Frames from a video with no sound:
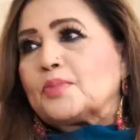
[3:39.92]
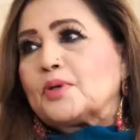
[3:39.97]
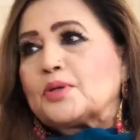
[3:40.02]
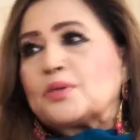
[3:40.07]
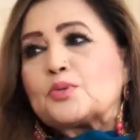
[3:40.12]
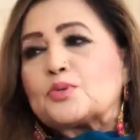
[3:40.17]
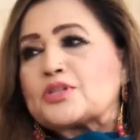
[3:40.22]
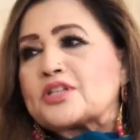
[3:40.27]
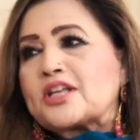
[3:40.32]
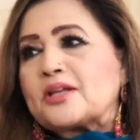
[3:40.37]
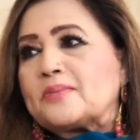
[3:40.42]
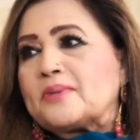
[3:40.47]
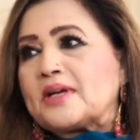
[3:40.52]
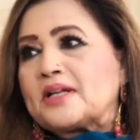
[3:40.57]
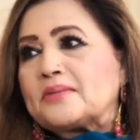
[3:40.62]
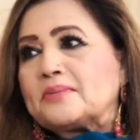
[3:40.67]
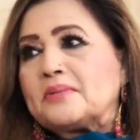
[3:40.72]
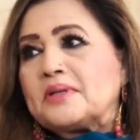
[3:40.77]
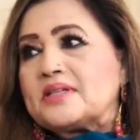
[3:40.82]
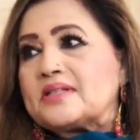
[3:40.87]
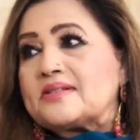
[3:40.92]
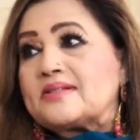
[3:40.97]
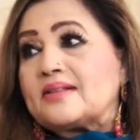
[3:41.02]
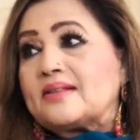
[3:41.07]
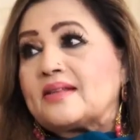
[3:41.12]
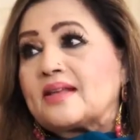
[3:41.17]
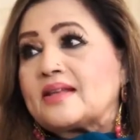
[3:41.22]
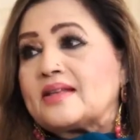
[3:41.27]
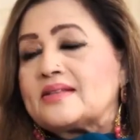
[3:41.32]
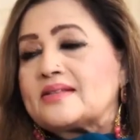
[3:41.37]
पर उसके बाद मेरी
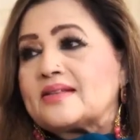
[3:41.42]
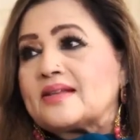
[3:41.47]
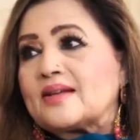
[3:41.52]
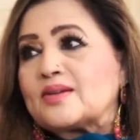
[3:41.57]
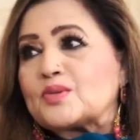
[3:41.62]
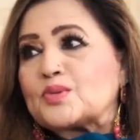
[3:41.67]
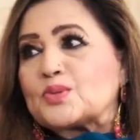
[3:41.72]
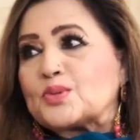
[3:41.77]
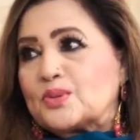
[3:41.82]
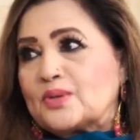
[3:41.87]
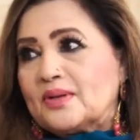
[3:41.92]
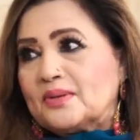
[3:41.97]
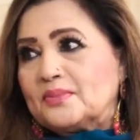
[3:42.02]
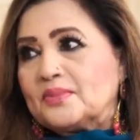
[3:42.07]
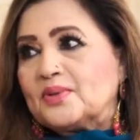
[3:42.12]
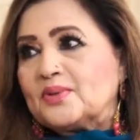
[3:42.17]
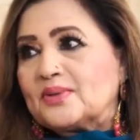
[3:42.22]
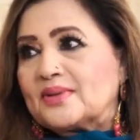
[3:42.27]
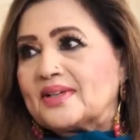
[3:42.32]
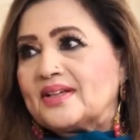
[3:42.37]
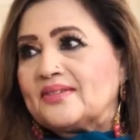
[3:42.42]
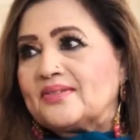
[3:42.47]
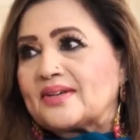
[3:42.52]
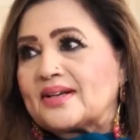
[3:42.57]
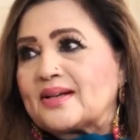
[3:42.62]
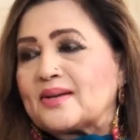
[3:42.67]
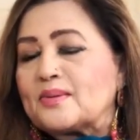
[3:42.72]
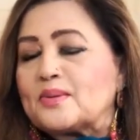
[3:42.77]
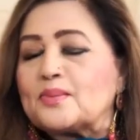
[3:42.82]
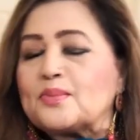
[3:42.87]
ज़िंदगी से आंसू कम हो गए
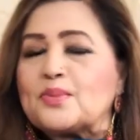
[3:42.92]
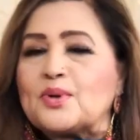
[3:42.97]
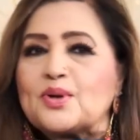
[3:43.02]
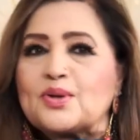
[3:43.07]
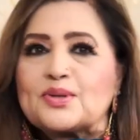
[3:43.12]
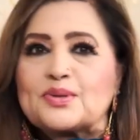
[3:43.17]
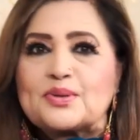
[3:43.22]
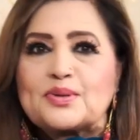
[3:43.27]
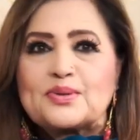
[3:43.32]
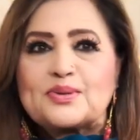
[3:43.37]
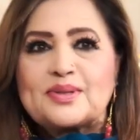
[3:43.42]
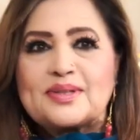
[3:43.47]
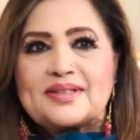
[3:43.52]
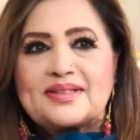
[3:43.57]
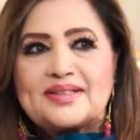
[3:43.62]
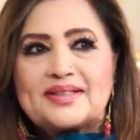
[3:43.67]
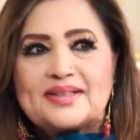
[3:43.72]
वरना मैं बहुत रोती